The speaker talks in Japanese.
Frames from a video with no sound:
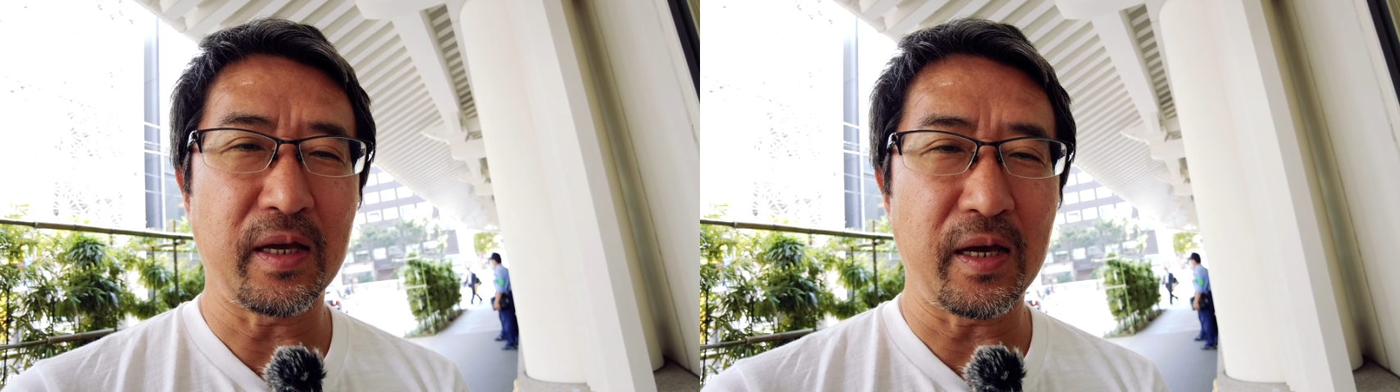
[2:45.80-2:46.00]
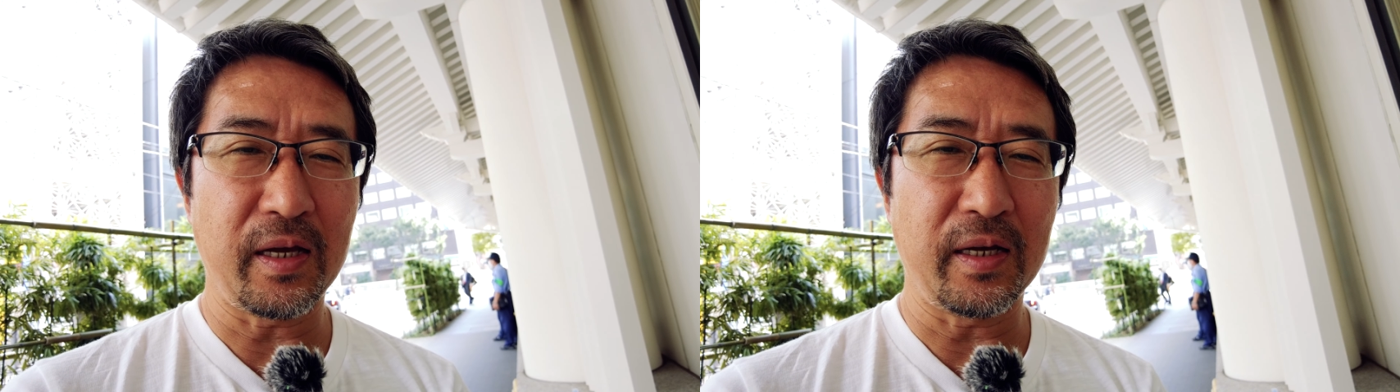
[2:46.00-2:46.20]

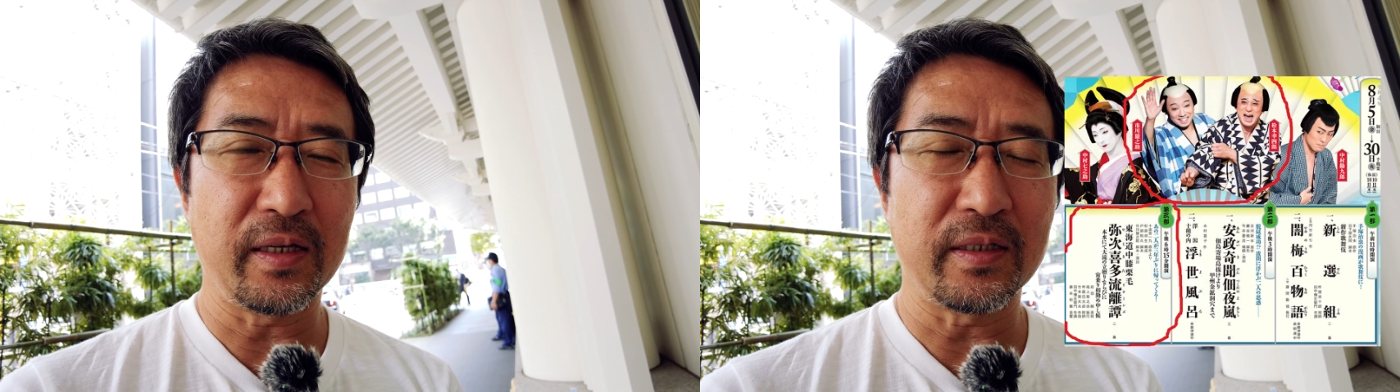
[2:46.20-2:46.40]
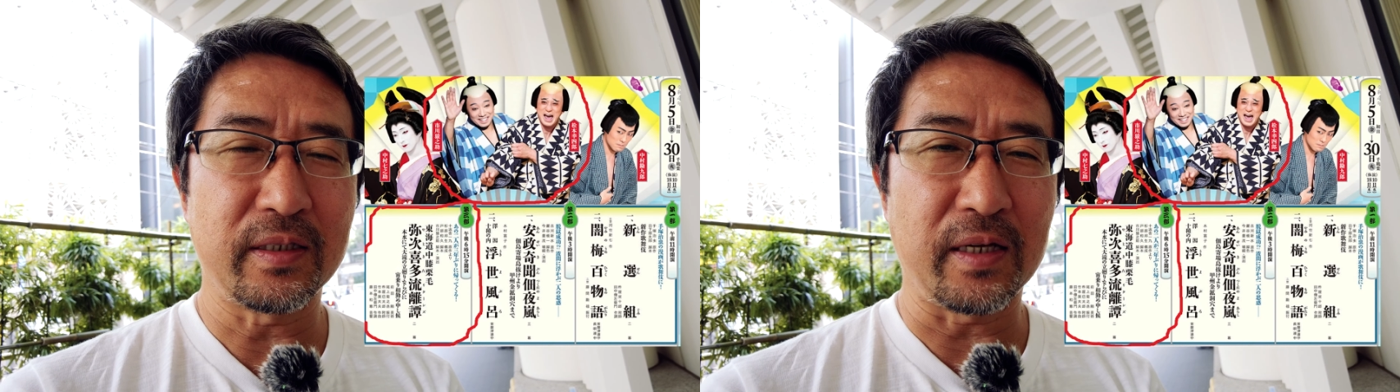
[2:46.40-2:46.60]

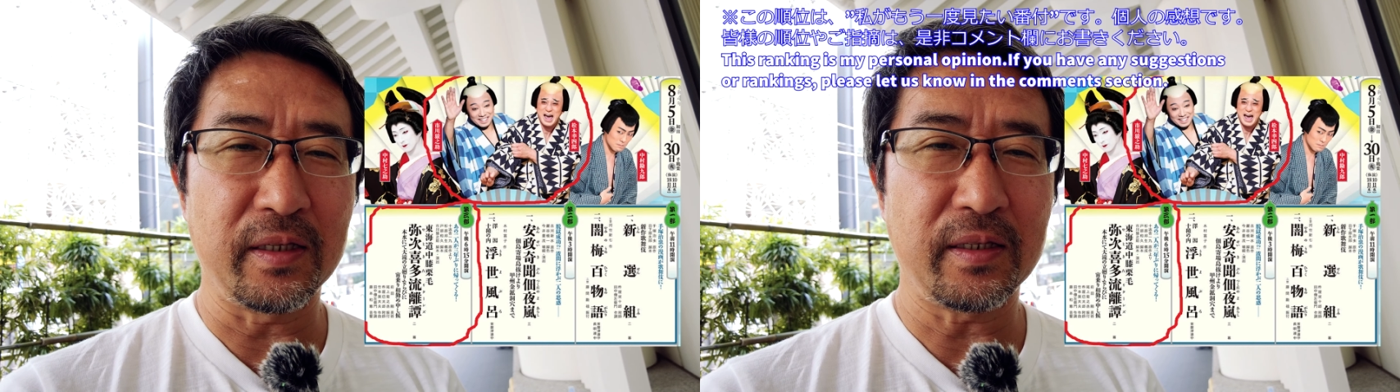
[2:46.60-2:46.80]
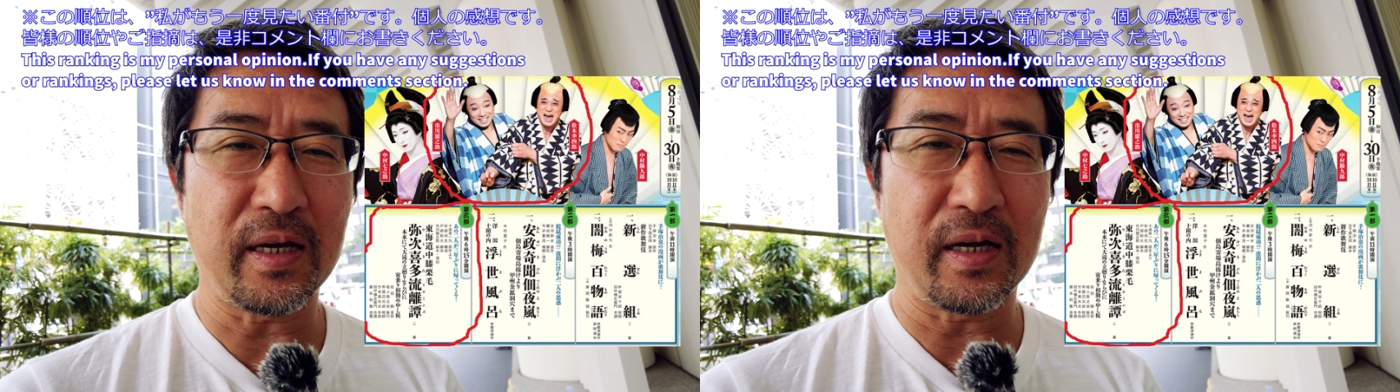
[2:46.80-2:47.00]
で、え残
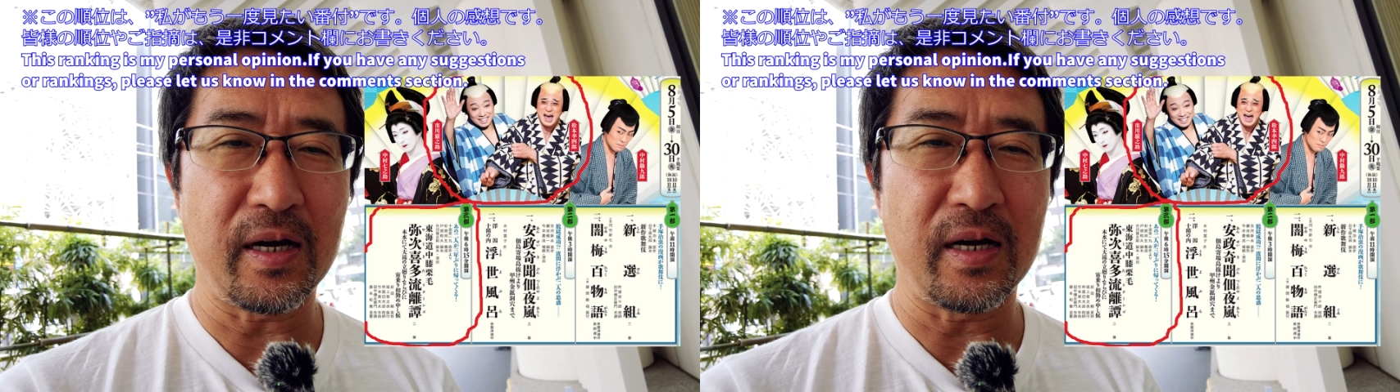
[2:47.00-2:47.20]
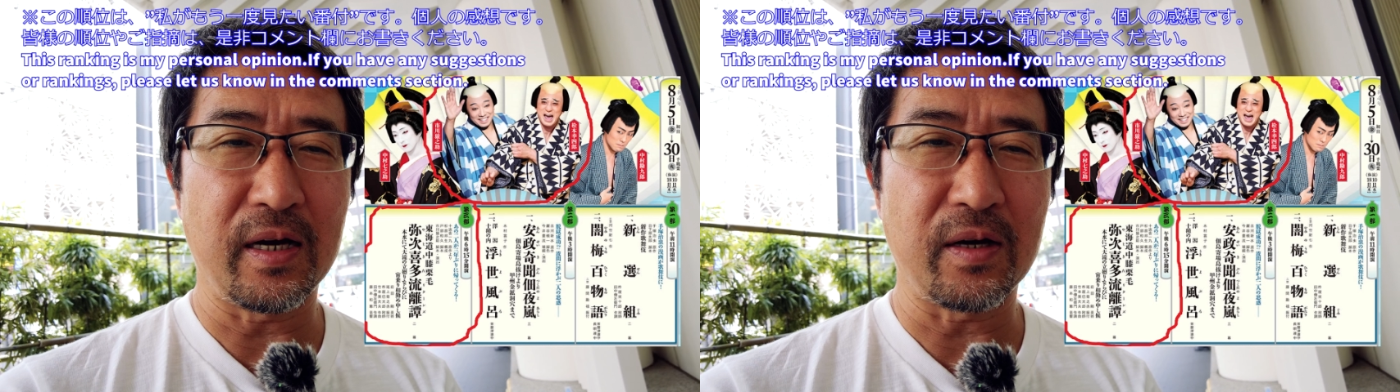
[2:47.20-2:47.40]
念なが
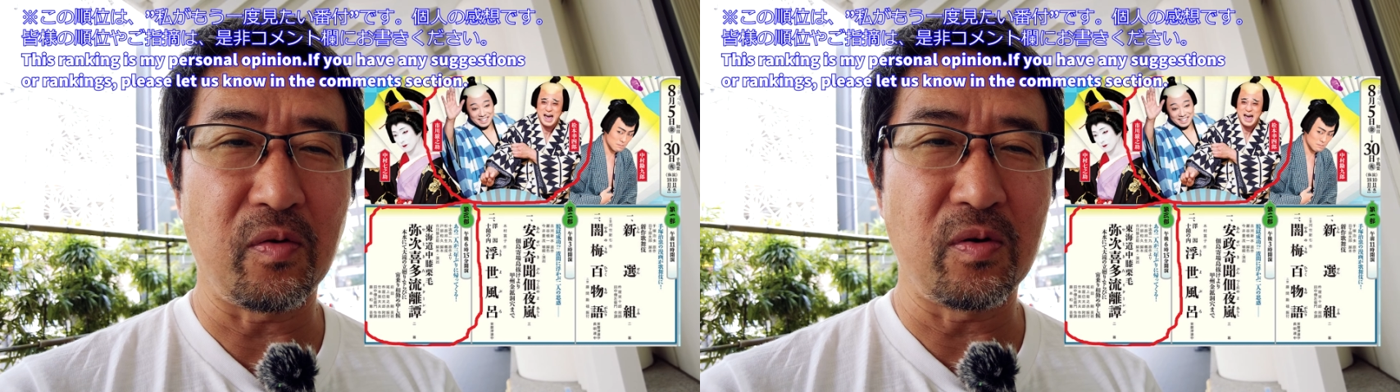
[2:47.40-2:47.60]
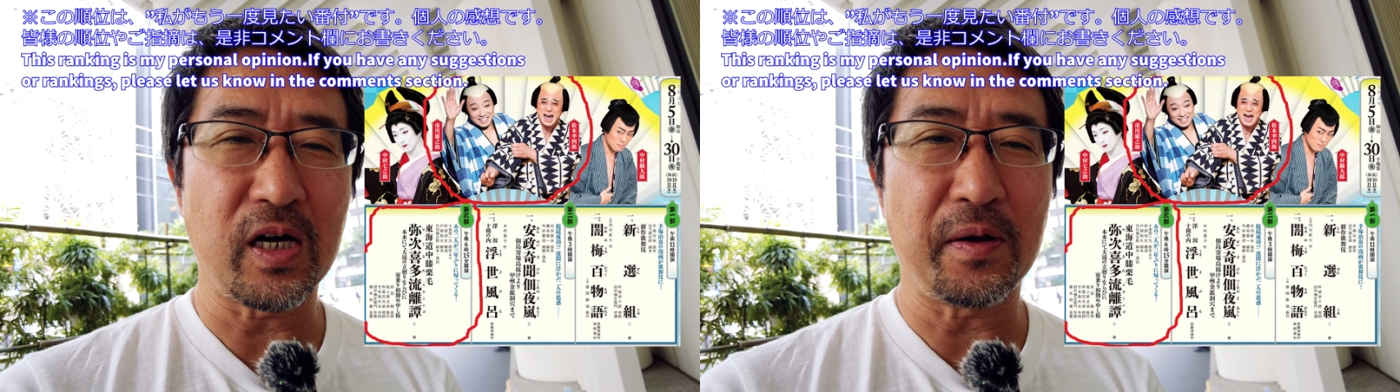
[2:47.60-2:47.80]
ら
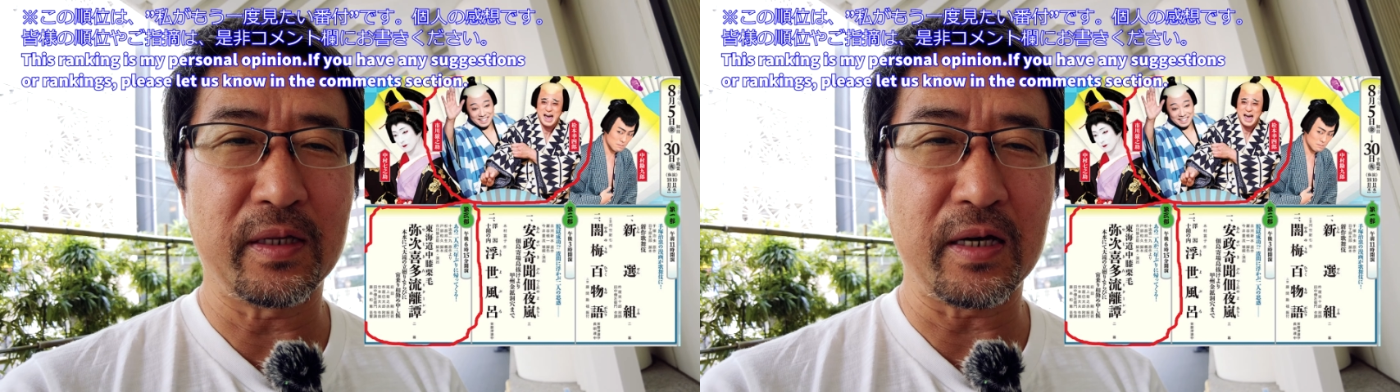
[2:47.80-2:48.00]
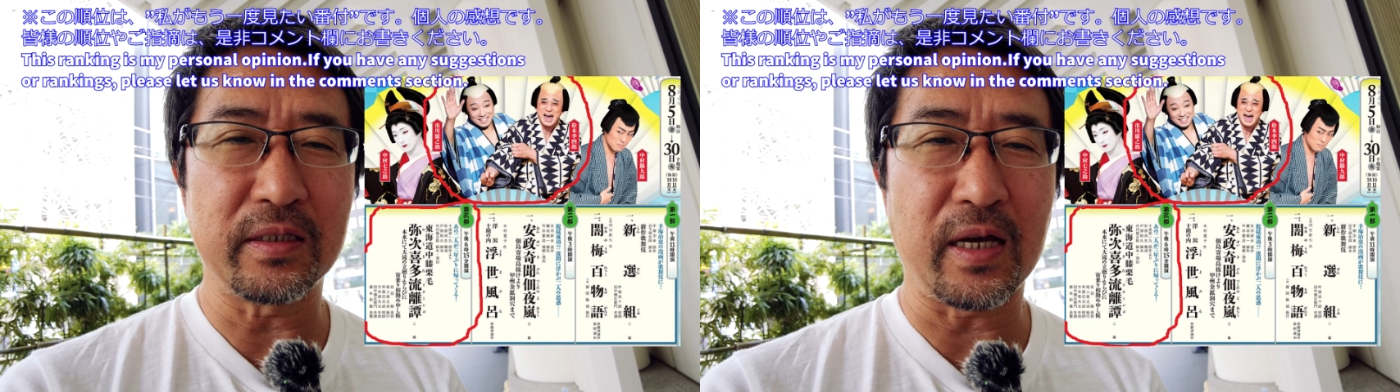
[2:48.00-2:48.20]
今回は
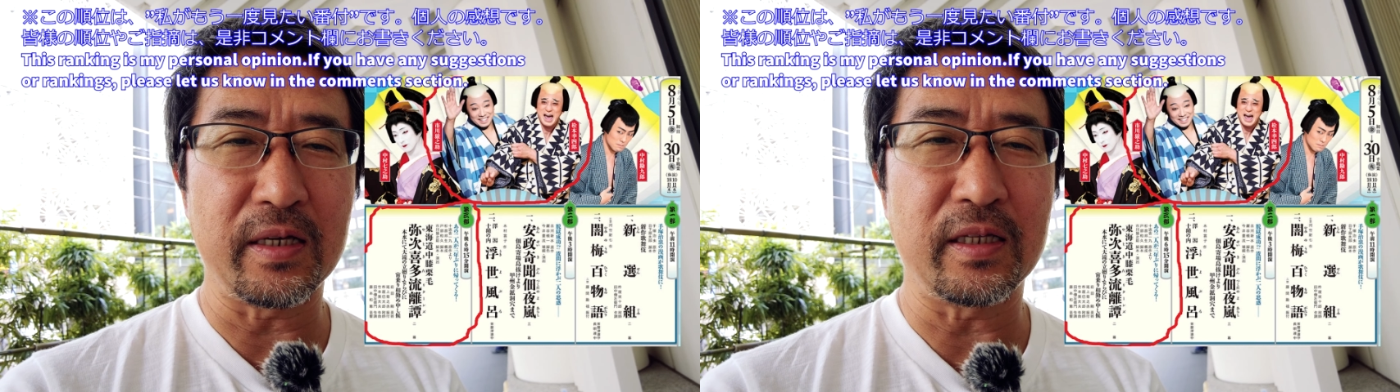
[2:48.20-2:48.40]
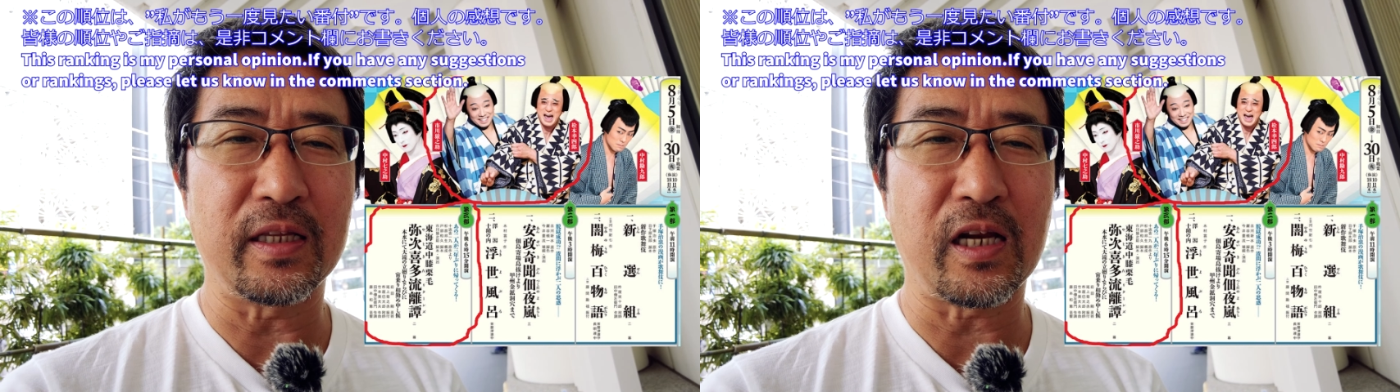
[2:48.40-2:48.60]
第
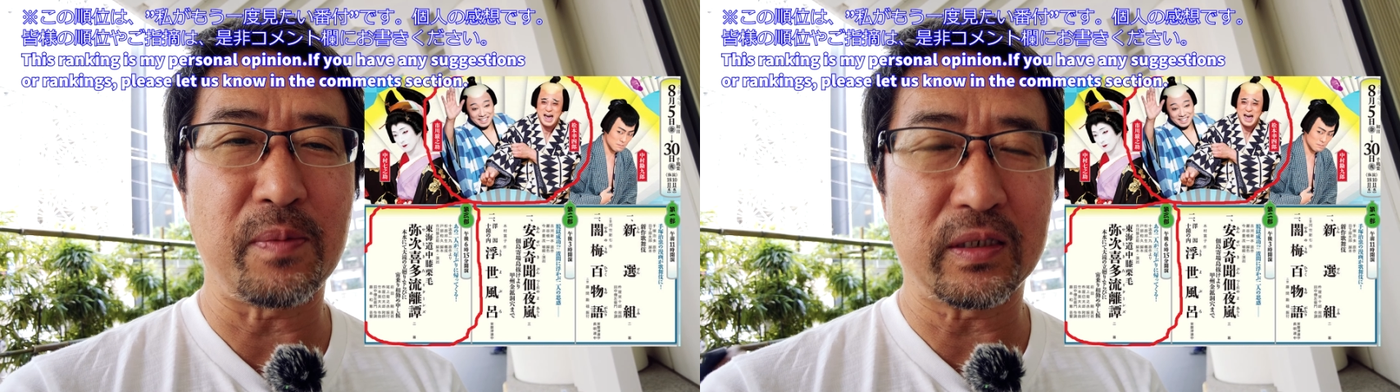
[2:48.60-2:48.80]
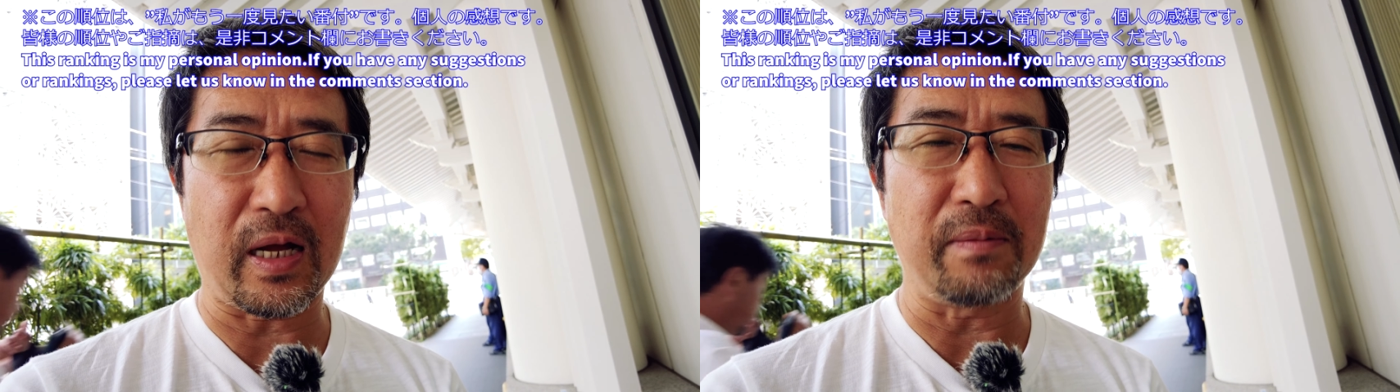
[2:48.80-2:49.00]
3位になり
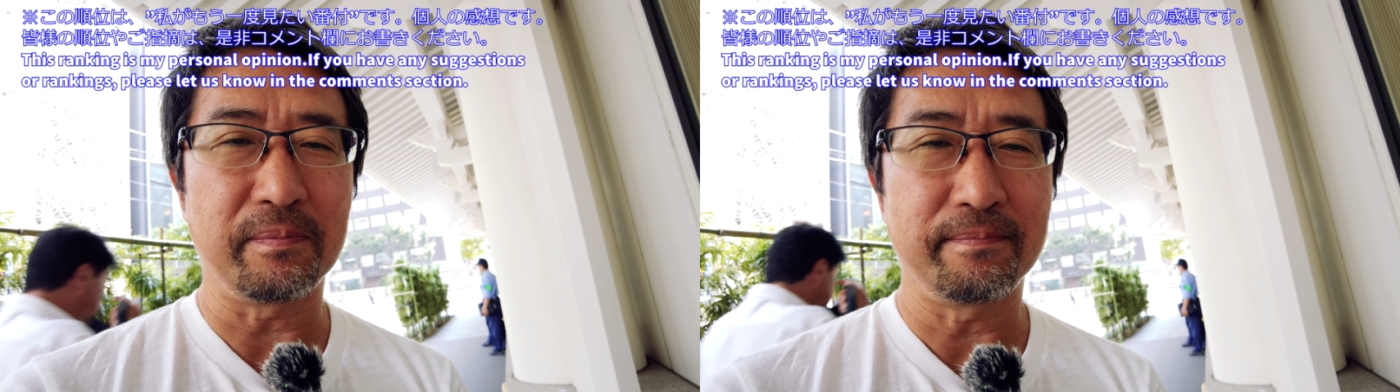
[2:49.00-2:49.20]
ました。